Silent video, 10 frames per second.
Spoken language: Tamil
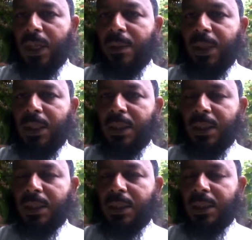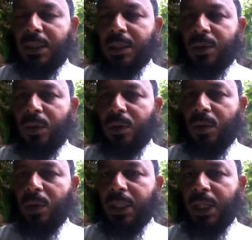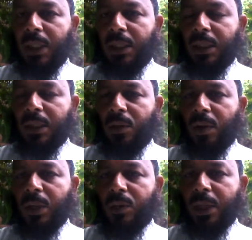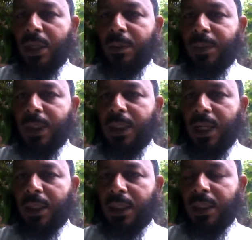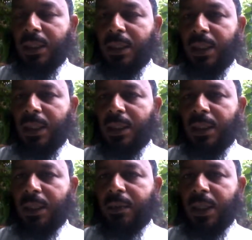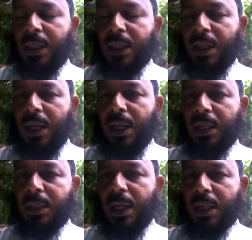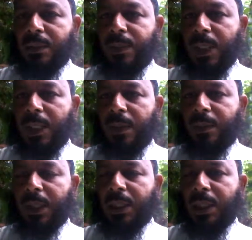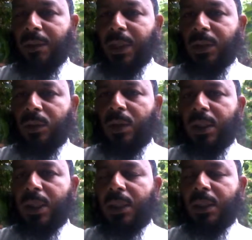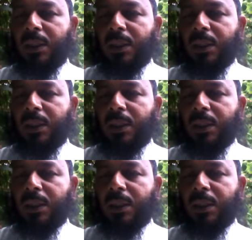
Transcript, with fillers: இல்லாமல் நோய்கள் குறைவுடன் இருப்பதை நான் கண்டிருக்கிறேன் எனவே அந்த அக்மல் என்ற பெயரை தவிர்த்து கொள்ளுங்கள்